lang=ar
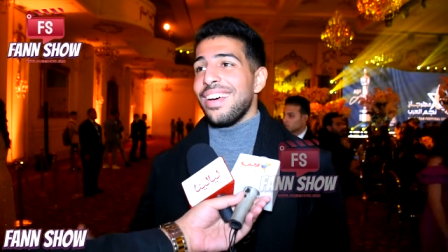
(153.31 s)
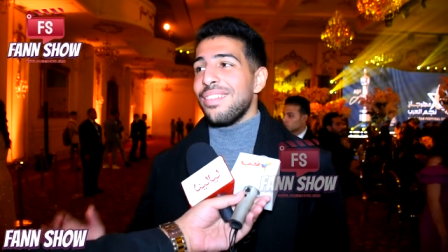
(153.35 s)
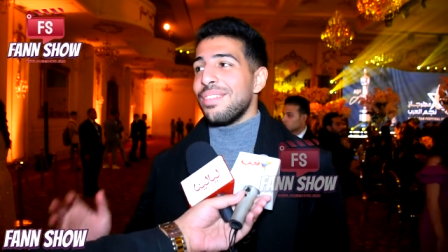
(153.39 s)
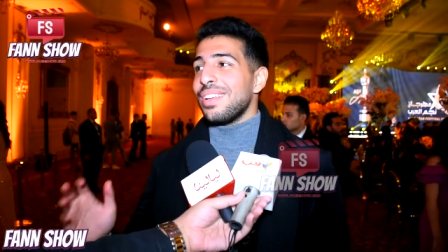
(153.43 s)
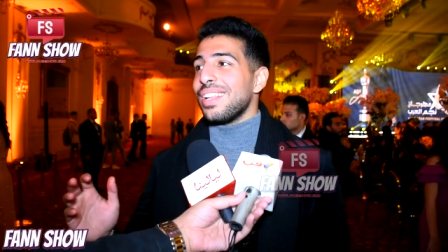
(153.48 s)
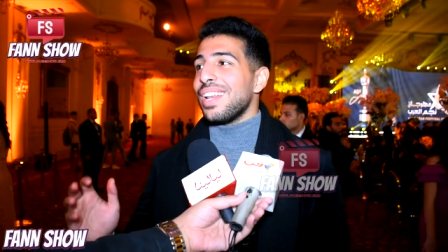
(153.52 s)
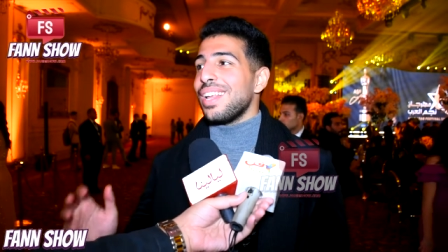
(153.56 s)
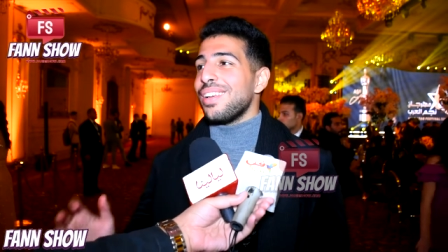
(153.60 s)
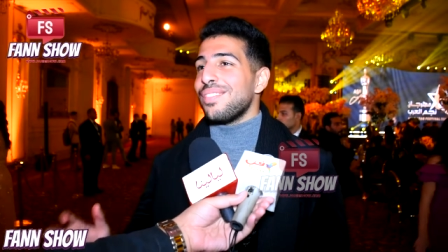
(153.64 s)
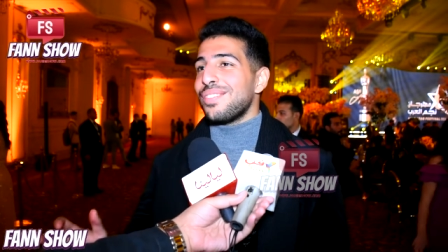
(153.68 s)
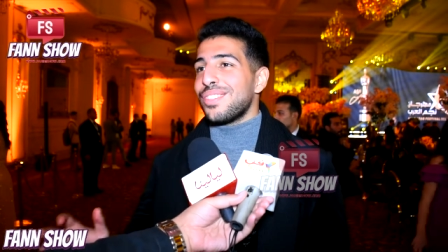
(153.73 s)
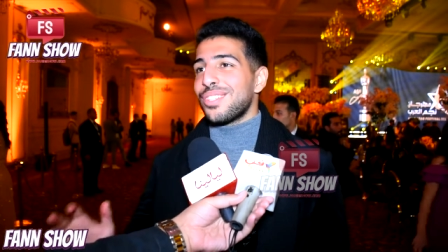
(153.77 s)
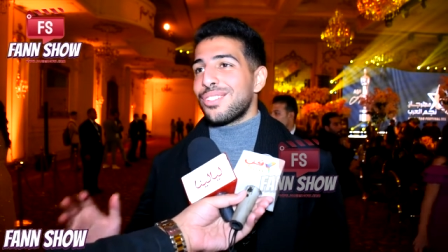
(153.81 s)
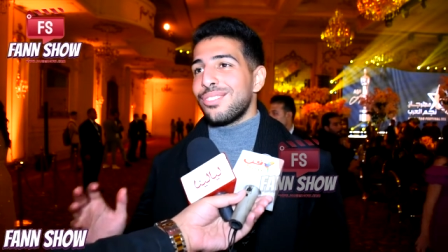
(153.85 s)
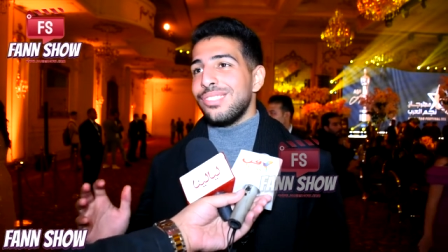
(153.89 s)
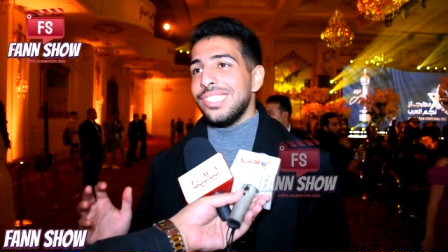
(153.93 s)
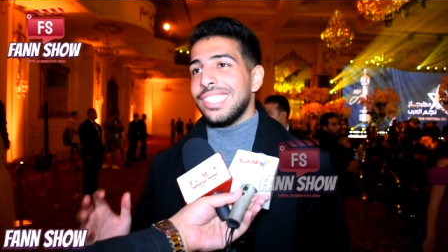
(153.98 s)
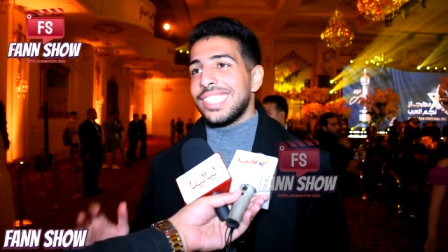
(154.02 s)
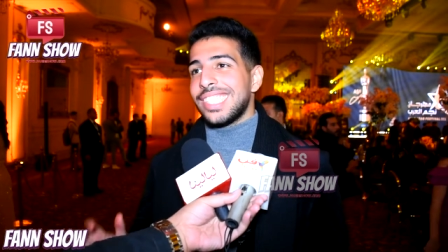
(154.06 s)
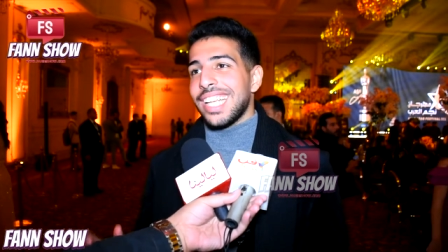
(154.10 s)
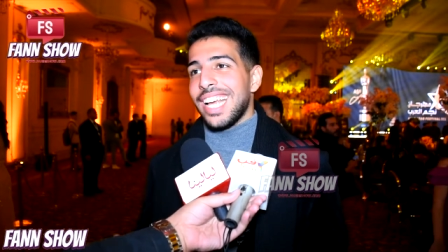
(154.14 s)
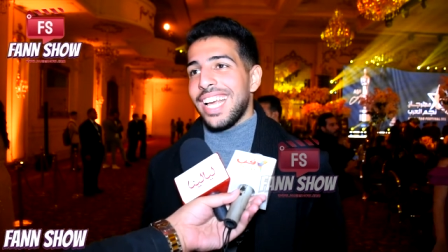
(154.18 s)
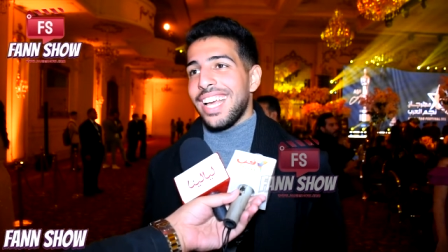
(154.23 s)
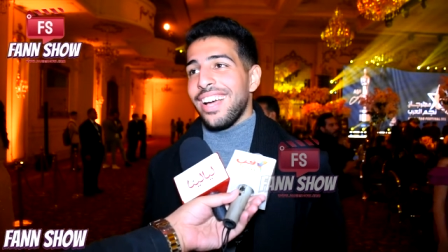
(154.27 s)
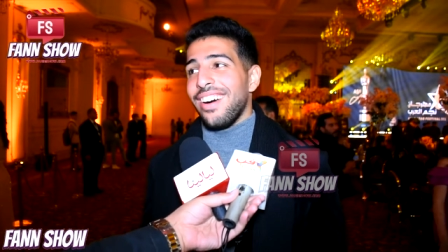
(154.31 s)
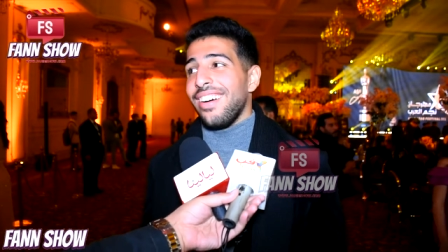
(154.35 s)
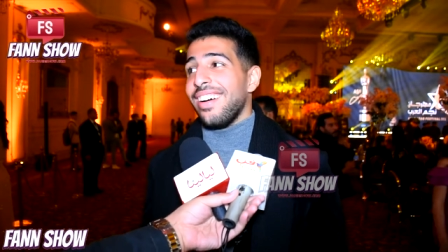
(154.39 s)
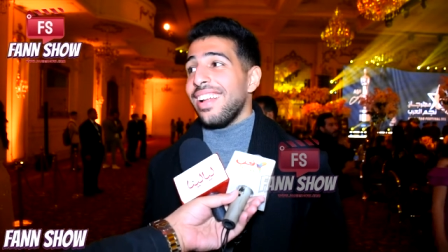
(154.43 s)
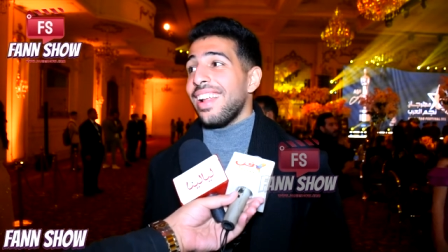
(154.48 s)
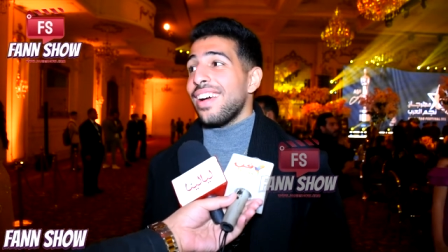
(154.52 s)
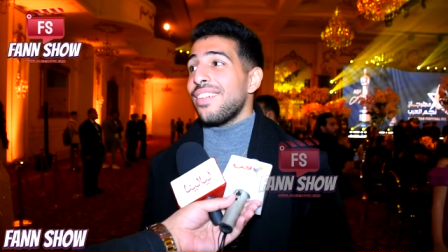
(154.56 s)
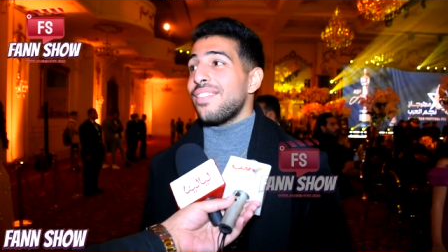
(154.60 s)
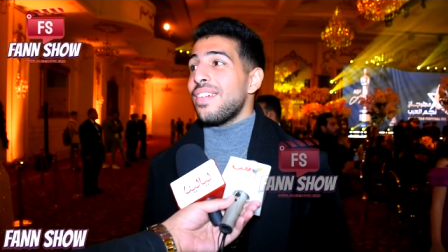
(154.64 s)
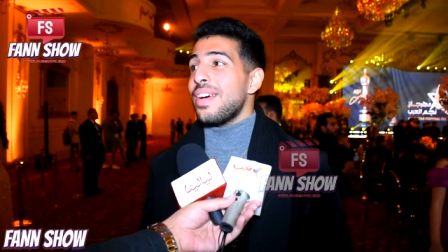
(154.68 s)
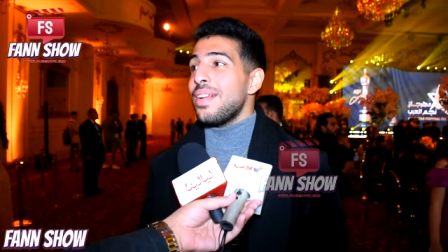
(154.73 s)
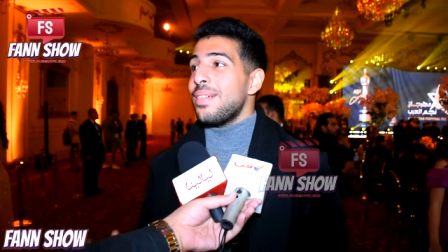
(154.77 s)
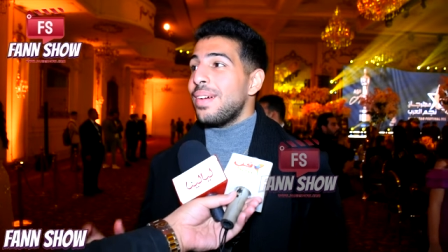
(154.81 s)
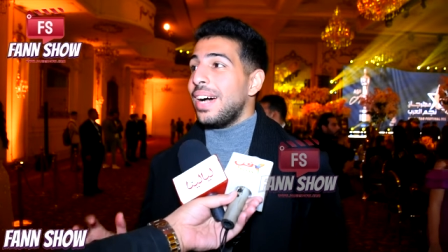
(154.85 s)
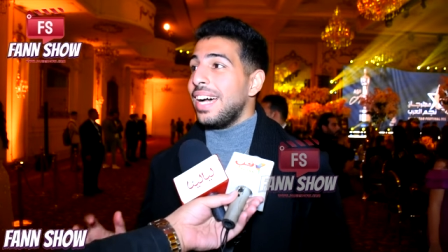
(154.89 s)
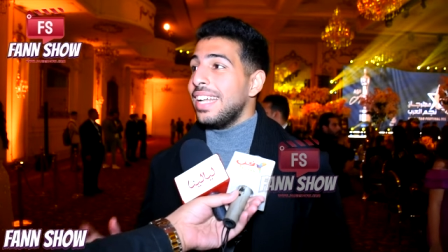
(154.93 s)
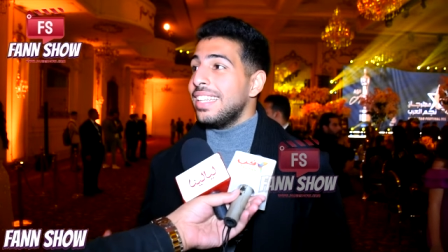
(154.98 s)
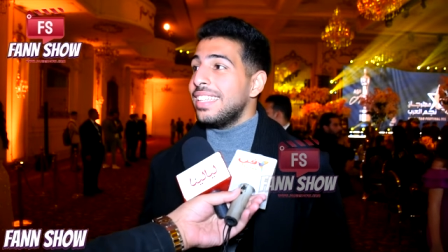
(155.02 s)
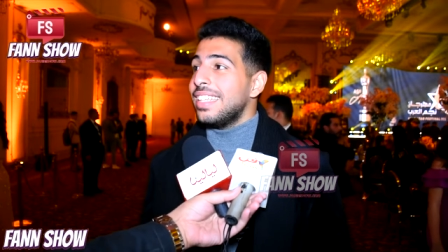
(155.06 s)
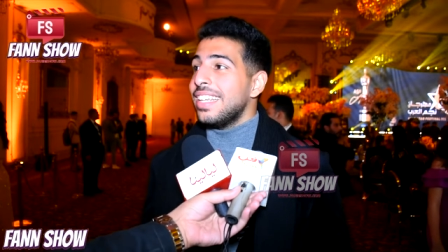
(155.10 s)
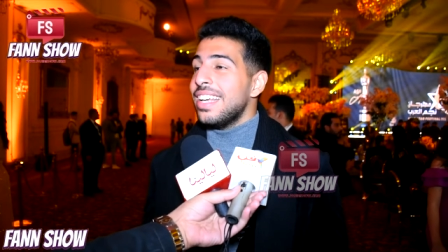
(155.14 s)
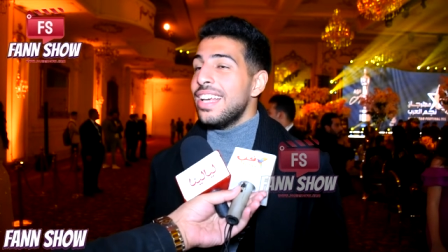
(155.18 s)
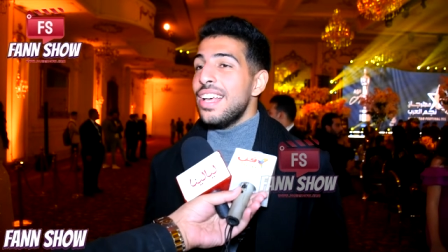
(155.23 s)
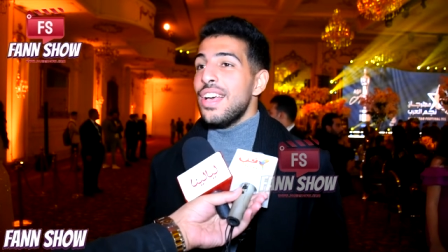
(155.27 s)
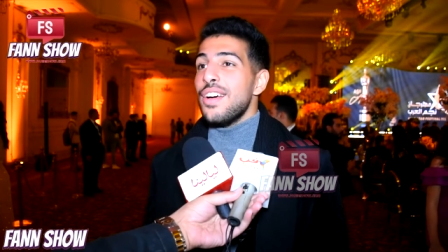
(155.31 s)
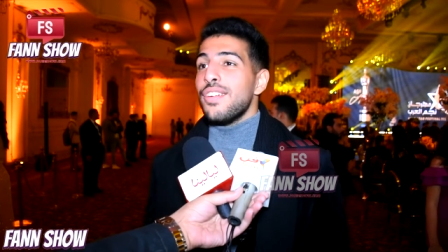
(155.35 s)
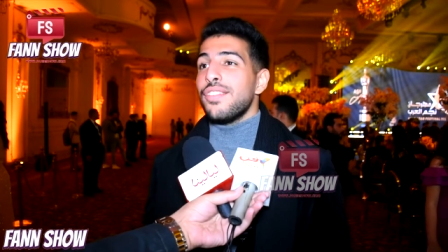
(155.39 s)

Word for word: بيفتكروني سايح فانا معدي